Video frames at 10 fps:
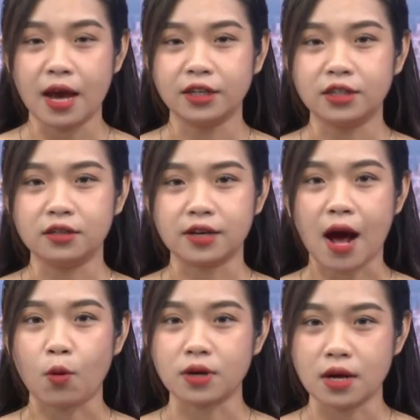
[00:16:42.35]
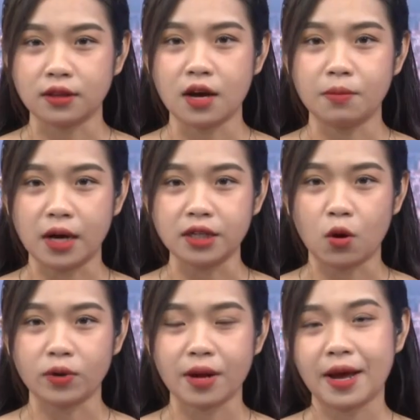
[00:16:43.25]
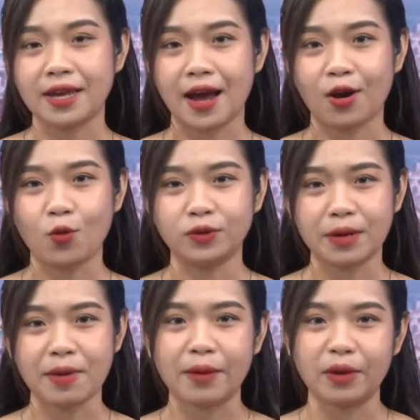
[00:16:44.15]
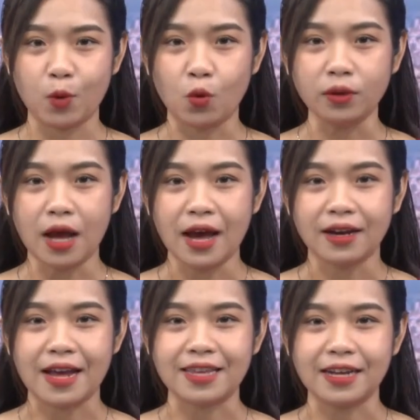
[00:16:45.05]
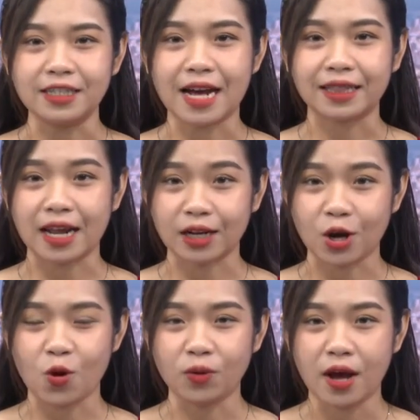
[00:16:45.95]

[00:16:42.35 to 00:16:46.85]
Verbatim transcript: trường Đại học Cần Thơ mở rộng năm 2024 đã diễn ra thành công